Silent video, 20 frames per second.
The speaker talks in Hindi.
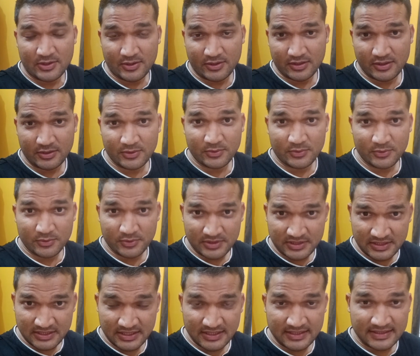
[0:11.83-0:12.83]
और
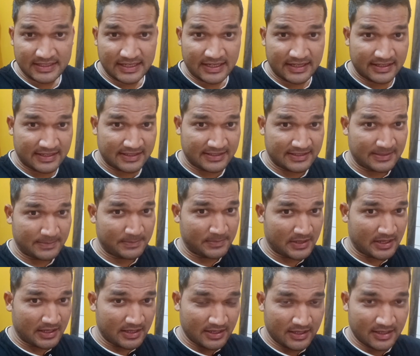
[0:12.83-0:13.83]
उसी सेंटर से
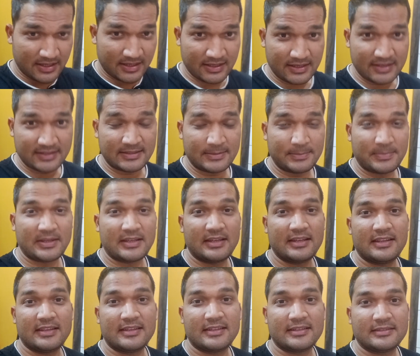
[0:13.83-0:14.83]
बाहर आने से
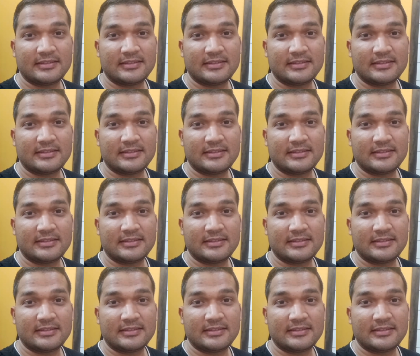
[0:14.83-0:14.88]
पहले